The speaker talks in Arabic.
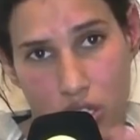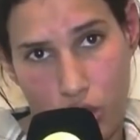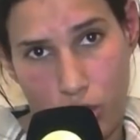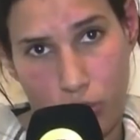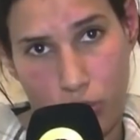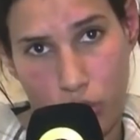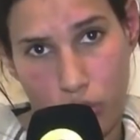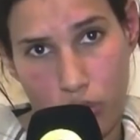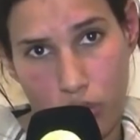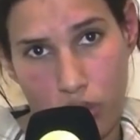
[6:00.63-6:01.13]

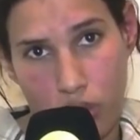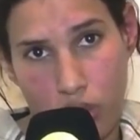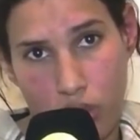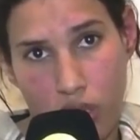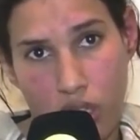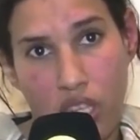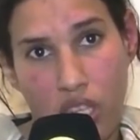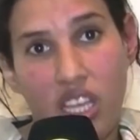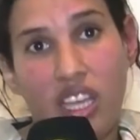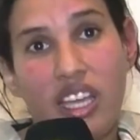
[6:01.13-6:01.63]
كنحكموا
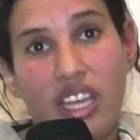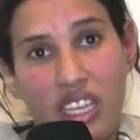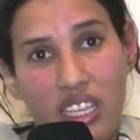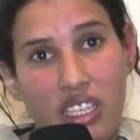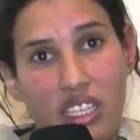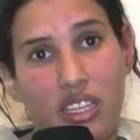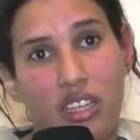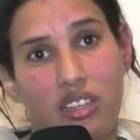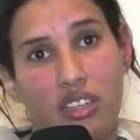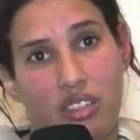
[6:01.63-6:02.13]

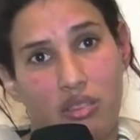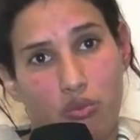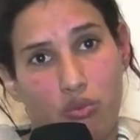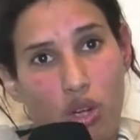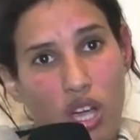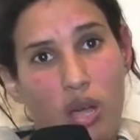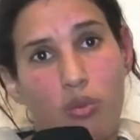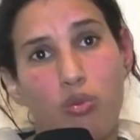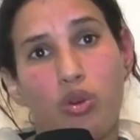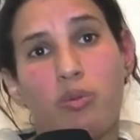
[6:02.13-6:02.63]
ايه
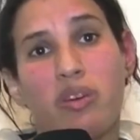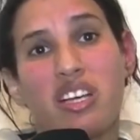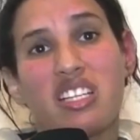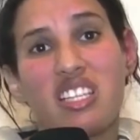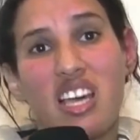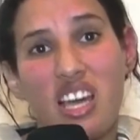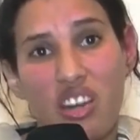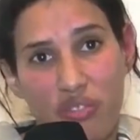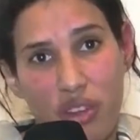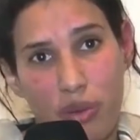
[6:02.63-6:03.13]
المحامون
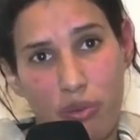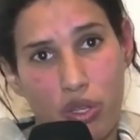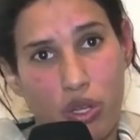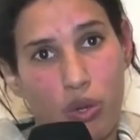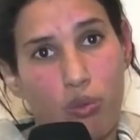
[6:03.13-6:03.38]
معترفه